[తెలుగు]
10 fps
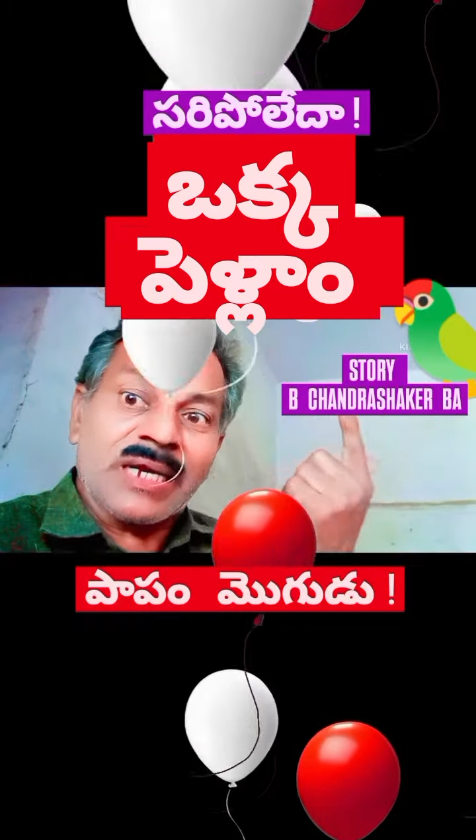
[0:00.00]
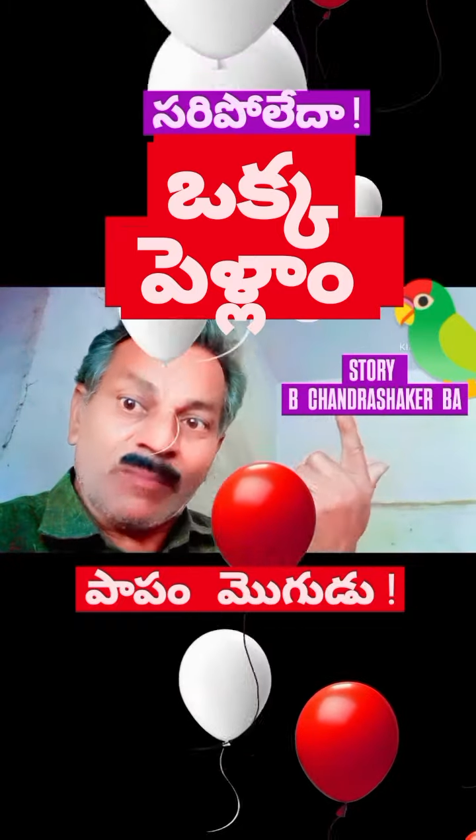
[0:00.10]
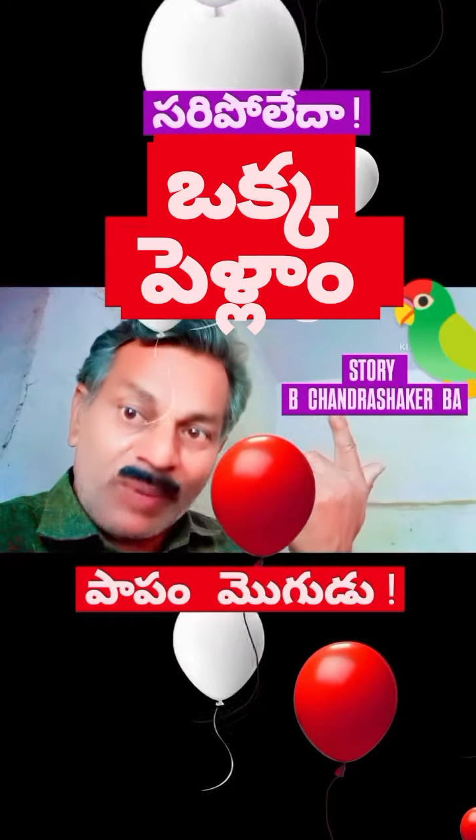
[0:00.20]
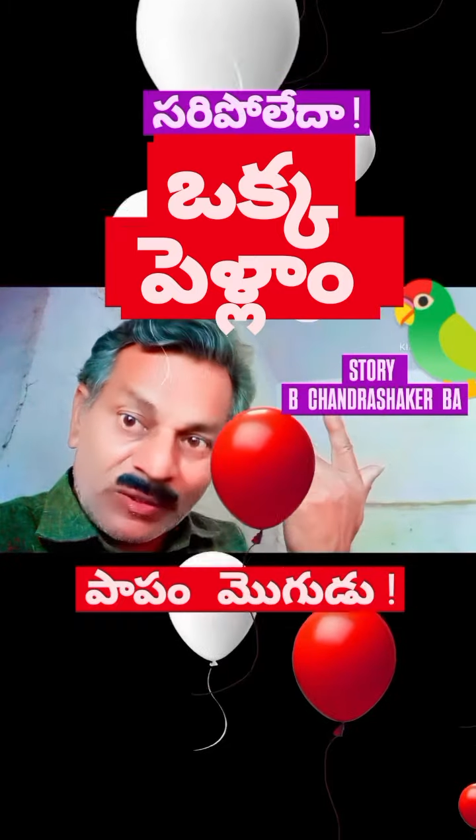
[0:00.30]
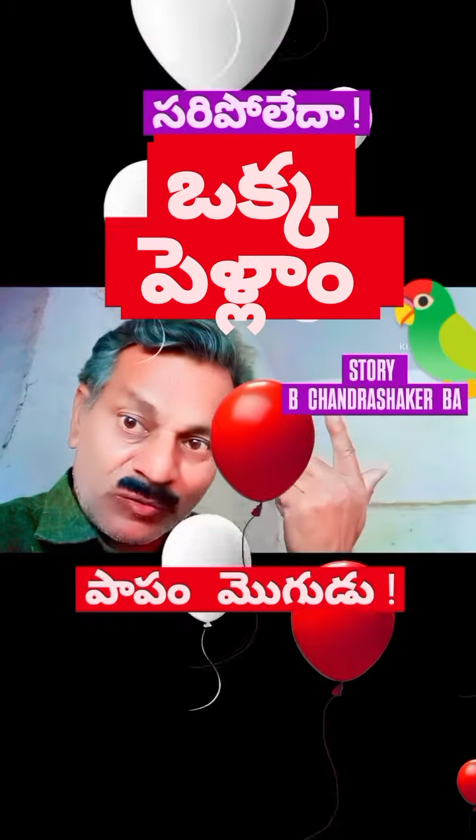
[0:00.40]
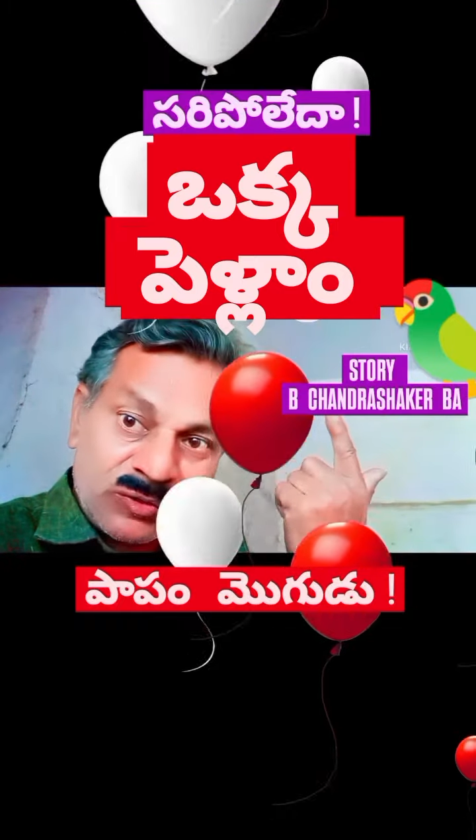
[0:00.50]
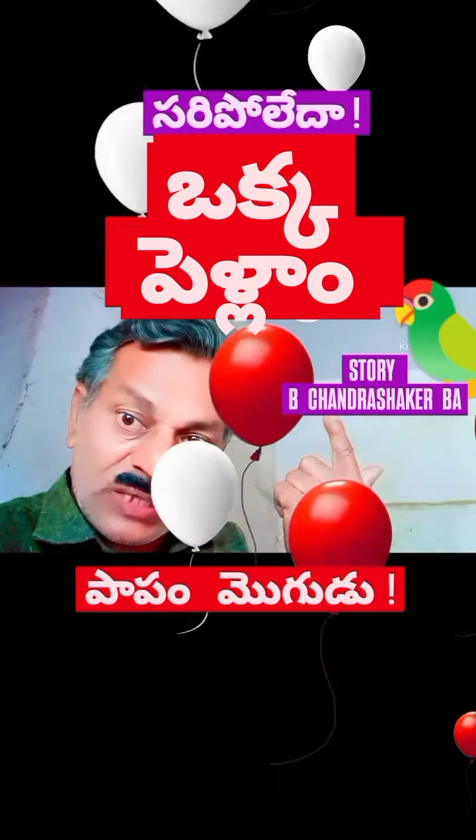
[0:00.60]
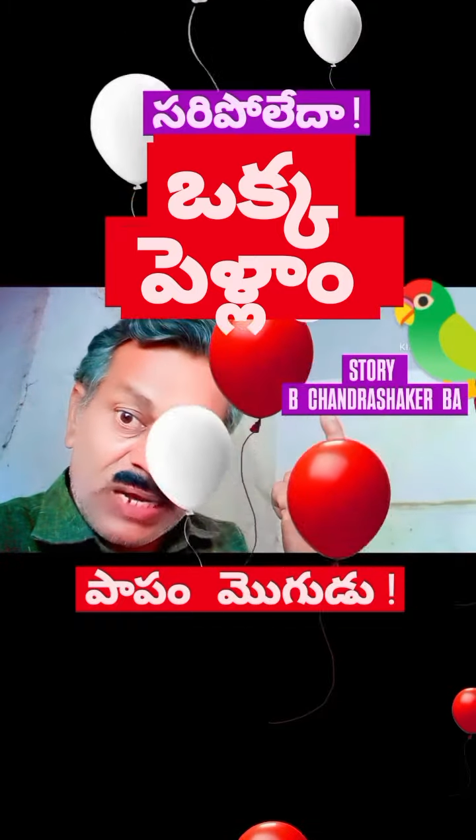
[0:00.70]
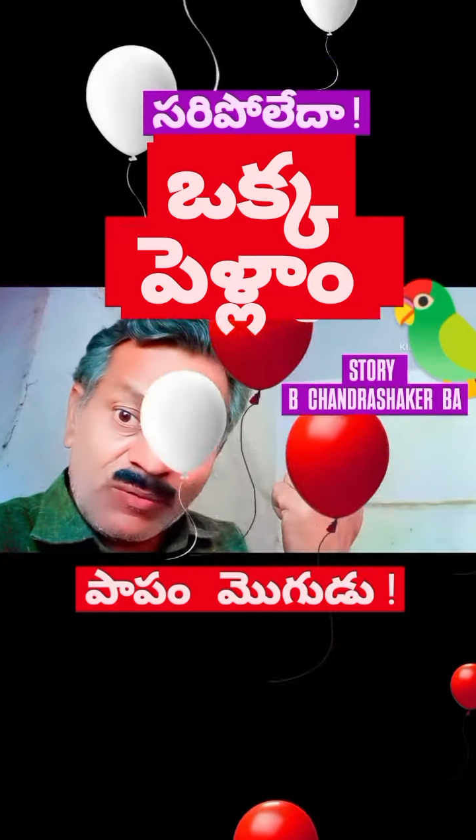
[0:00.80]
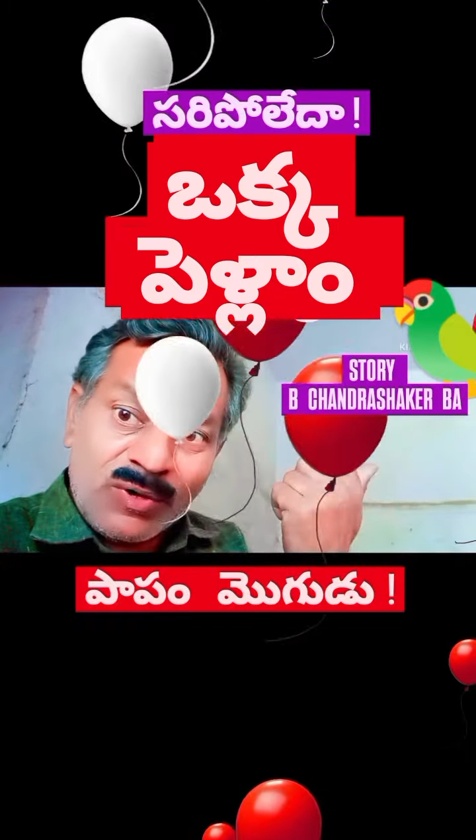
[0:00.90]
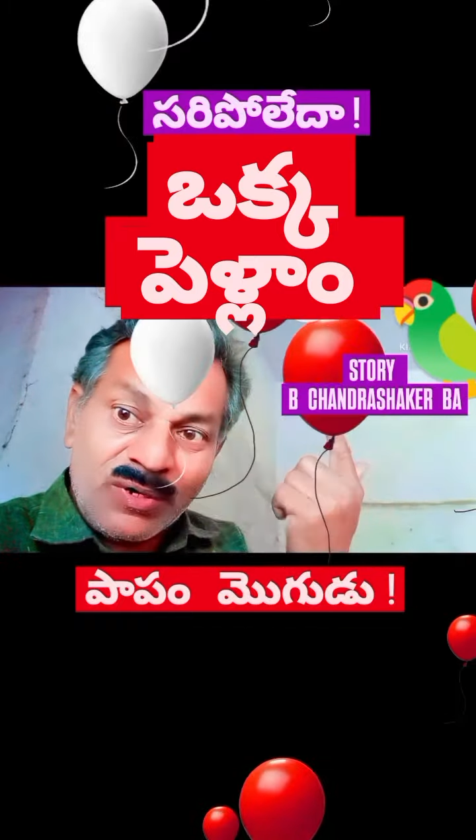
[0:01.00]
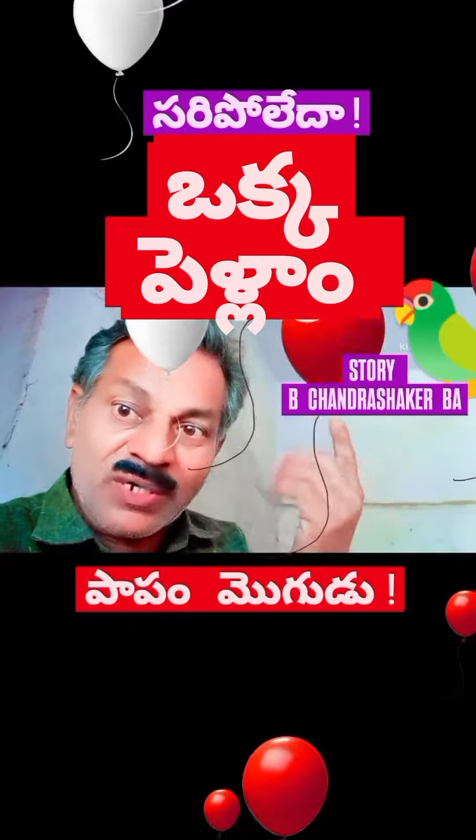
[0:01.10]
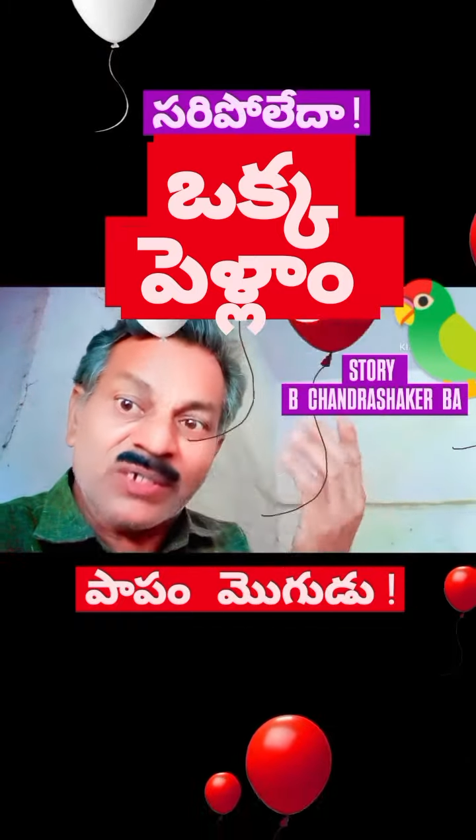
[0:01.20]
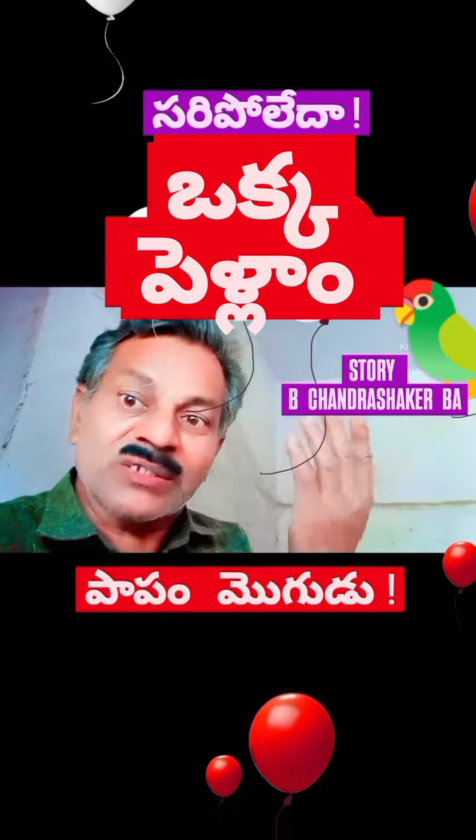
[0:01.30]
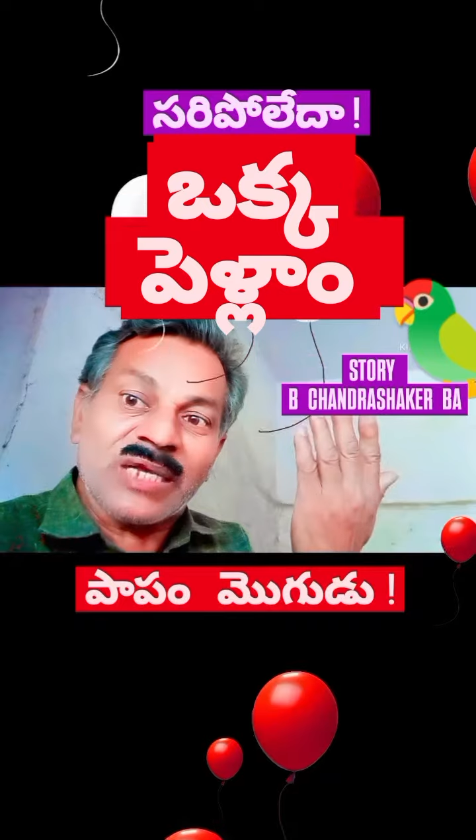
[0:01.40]
ఇక బతుకుతావో
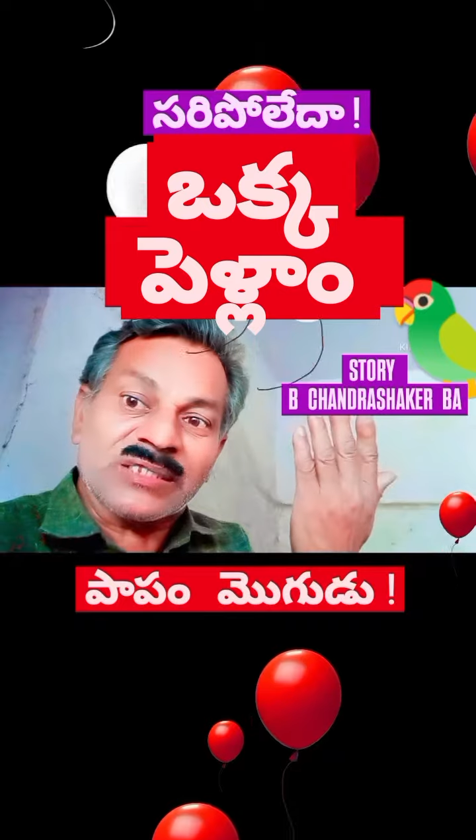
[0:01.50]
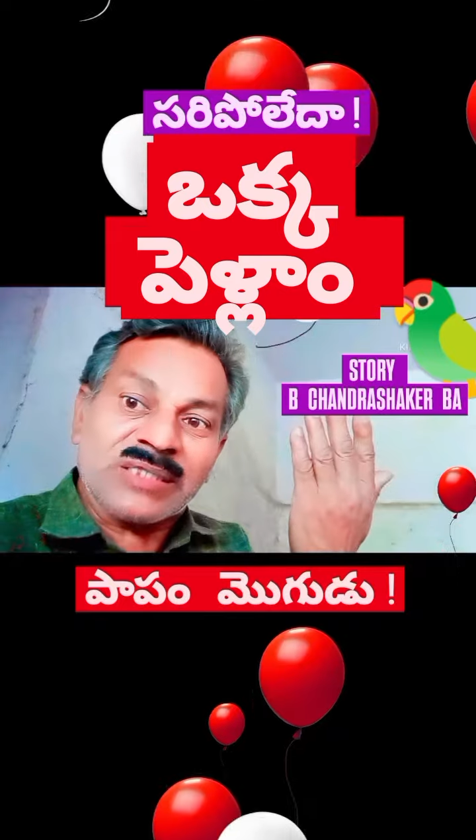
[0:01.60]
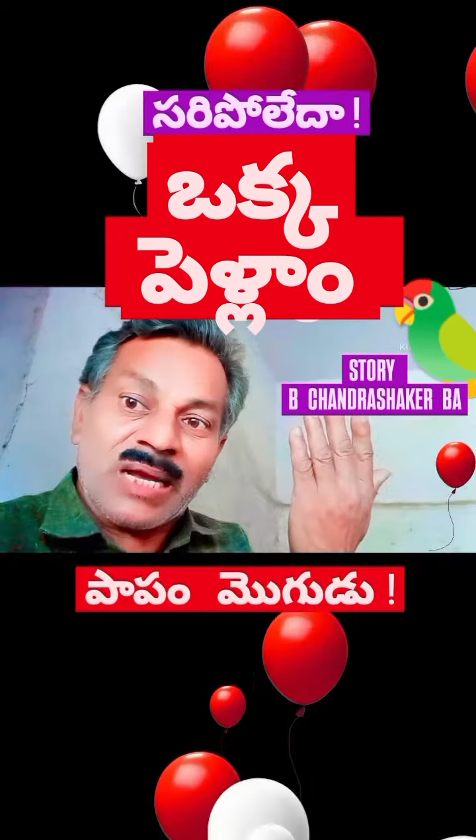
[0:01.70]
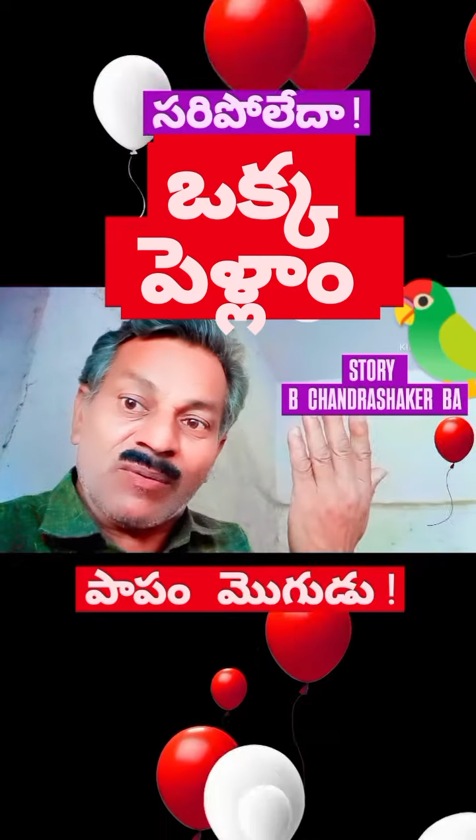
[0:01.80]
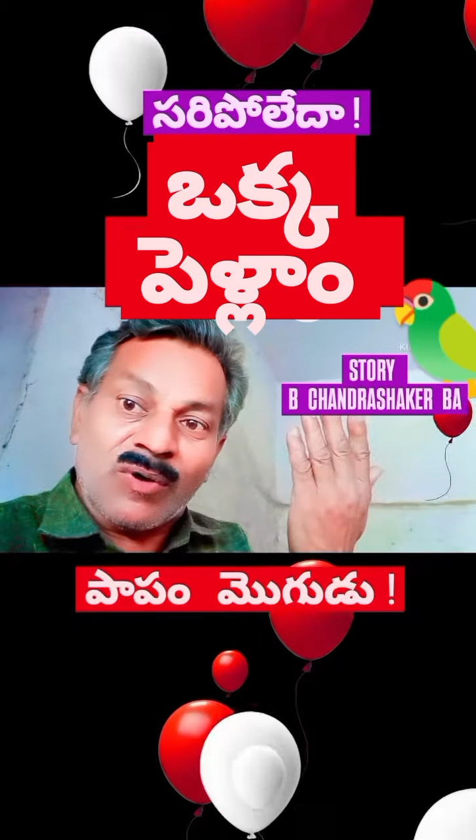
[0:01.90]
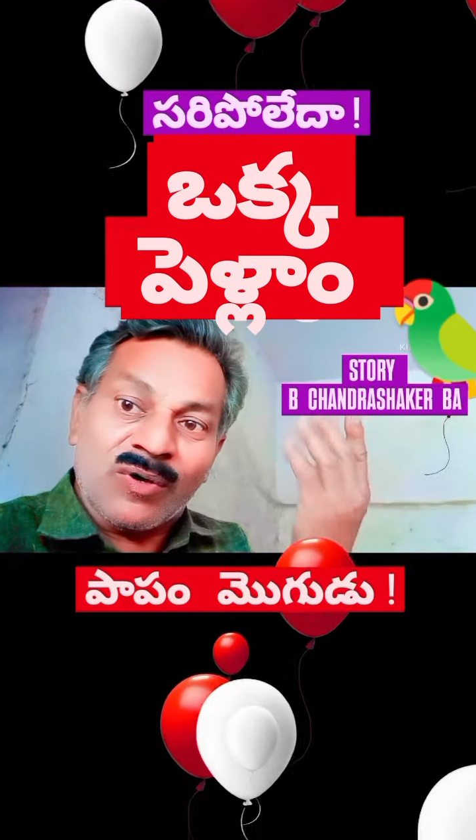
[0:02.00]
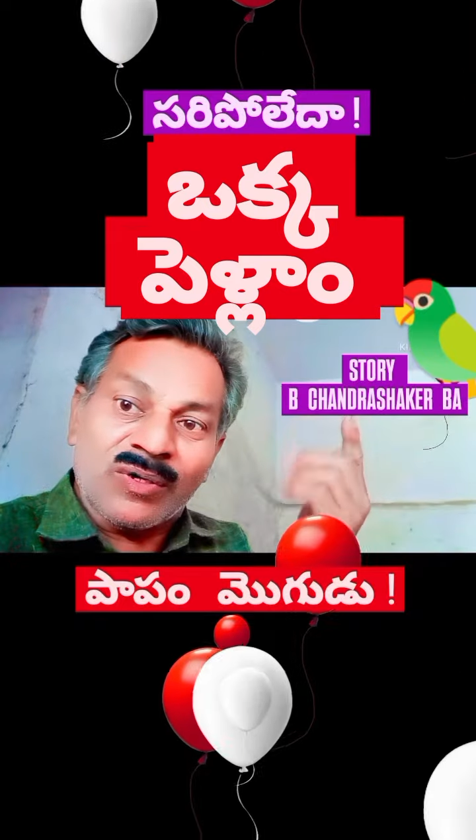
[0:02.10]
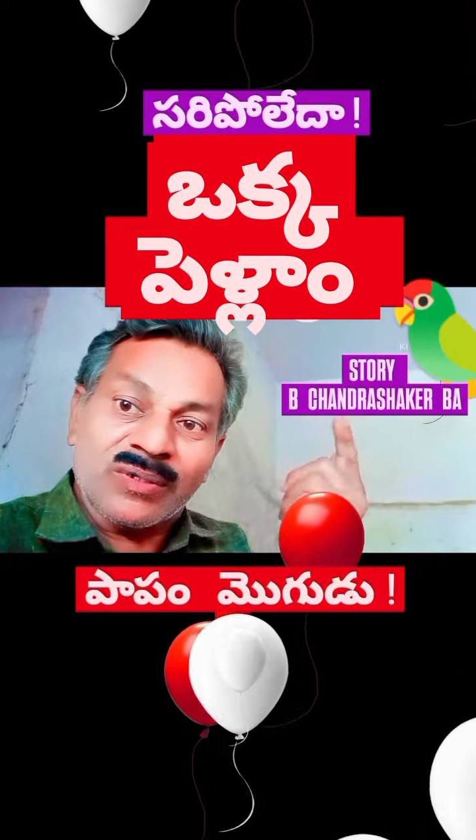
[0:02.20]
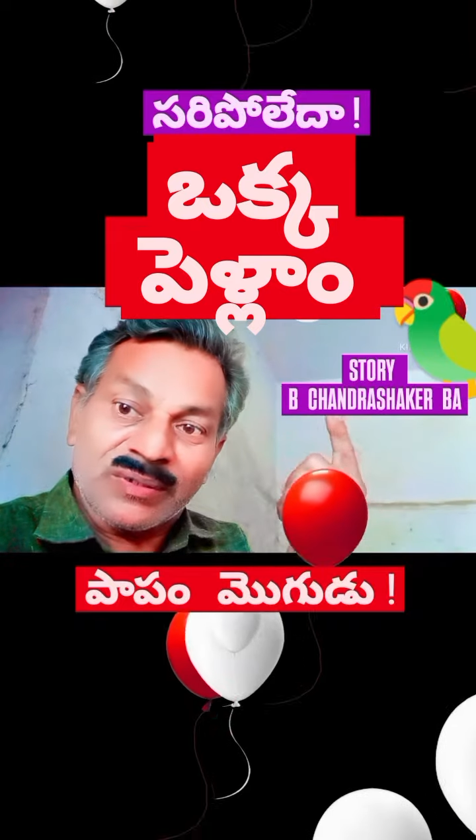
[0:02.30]
చేస్తావో